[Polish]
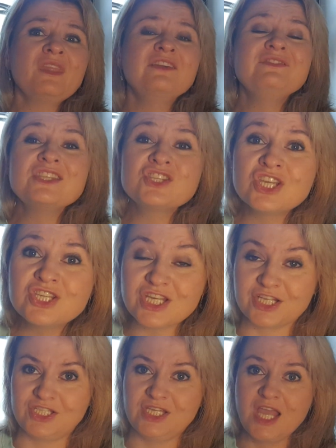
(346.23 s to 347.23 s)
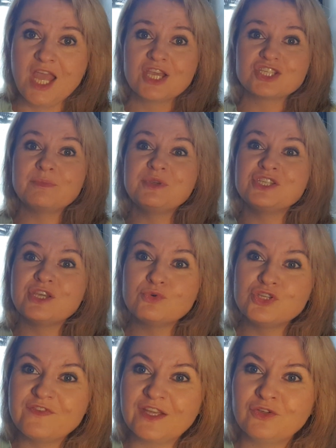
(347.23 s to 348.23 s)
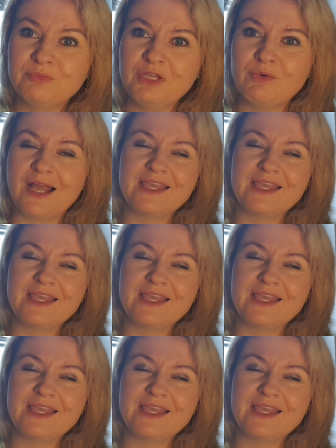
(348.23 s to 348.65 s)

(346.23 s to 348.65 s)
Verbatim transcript: Więc życzę Ci, żebyś się uświadomiła,